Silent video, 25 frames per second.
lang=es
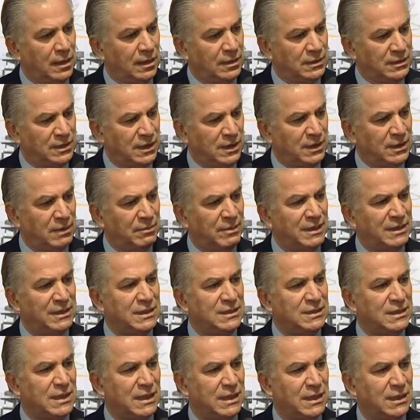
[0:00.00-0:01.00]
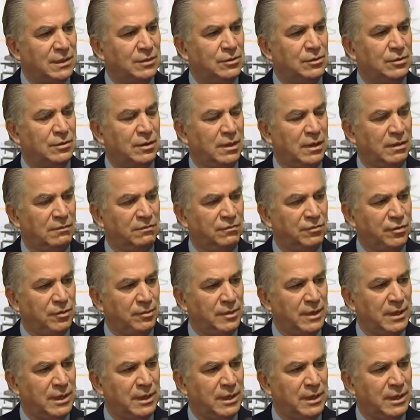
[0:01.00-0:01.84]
Sistematizar esto en forma